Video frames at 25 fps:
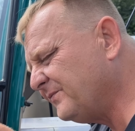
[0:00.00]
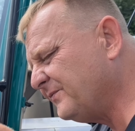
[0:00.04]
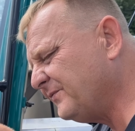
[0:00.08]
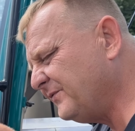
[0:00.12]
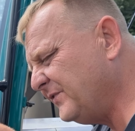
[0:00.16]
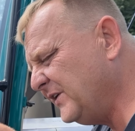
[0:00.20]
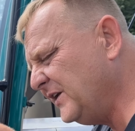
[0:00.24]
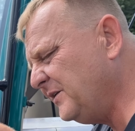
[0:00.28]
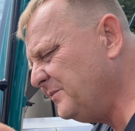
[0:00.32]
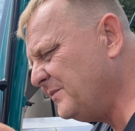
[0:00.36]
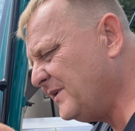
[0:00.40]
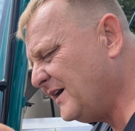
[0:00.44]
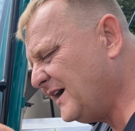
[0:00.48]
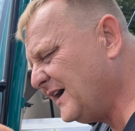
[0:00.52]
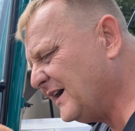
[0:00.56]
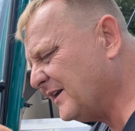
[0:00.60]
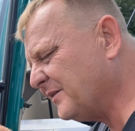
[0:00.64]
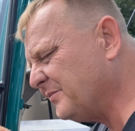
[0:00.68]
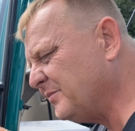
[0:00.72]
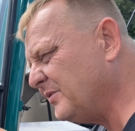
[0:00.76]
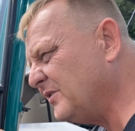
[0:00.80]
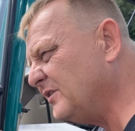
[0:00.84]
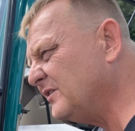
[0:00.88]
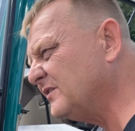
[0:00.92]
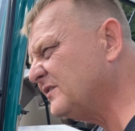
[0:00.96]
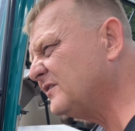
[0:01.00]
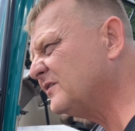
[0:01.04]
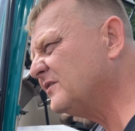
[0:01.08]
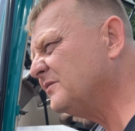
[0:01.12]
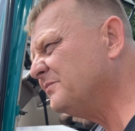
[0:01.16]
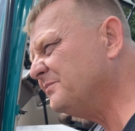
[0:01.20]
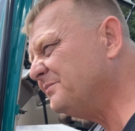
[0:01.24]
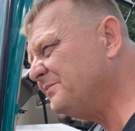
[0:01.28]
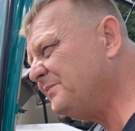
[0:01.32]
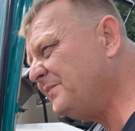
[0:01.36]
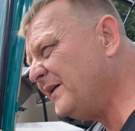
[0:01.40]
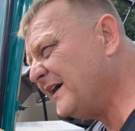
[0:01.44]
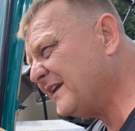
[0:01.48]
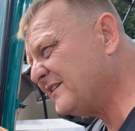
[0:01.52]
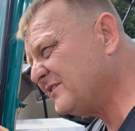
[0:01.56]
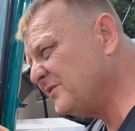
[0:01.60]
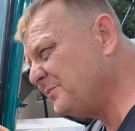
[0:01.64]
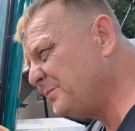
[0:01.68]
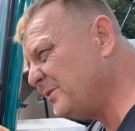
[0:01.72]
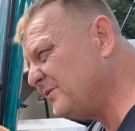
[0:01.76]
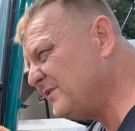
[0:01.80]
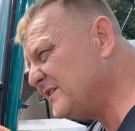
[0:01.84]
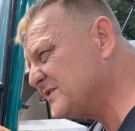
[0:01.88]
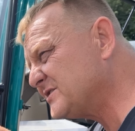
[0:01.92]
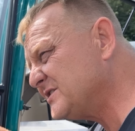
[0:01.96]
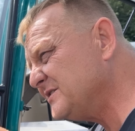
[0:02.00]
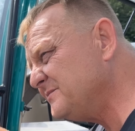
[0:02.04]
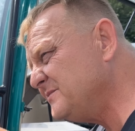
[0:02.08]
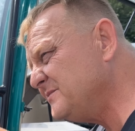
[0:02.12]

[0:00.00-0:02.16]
firma Arbos bardzo poważnie